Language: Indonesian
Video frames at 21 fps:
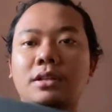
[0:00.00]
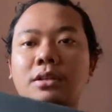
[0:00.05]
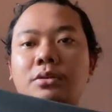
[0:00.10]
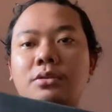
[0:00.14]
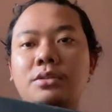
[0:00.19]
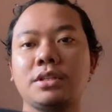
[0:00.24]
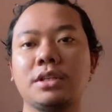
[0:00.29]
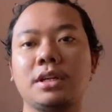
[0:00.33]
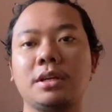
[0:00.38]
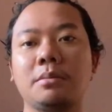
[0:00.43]

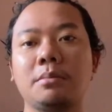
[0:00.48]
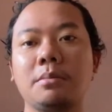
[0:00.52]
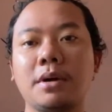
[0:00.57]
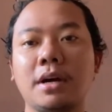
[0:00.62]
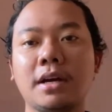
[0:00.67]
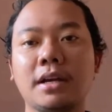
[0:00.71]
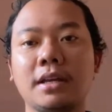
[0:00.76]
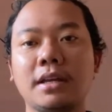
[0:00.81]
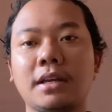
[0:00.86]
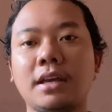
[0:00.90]
Terus ini
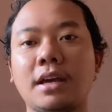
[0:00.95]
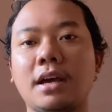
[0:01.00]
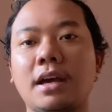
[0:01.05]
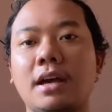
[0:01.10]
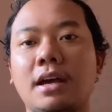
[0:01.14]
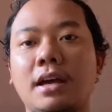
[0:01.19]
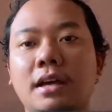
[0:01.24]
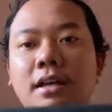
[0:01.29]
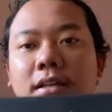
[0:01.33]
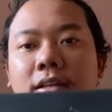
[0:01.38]

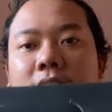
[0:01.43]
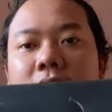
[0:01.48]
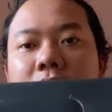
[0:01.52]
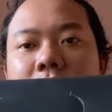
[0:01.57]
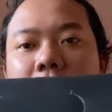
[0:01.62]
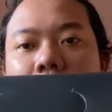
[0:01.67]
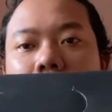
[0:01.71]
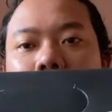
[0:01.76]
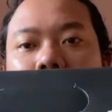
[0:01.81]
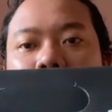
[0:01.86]
bagian
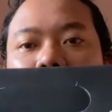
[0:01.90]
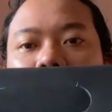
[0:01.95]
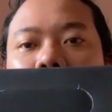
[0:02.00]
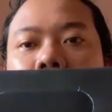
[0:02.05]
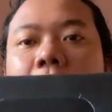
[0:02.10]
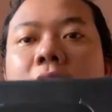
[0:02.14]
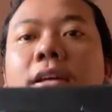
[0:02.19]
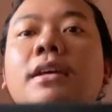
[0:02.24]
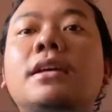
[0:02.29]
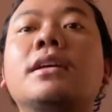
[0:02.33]

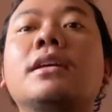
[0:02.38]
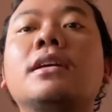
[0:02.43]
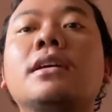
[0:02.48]
sampingnya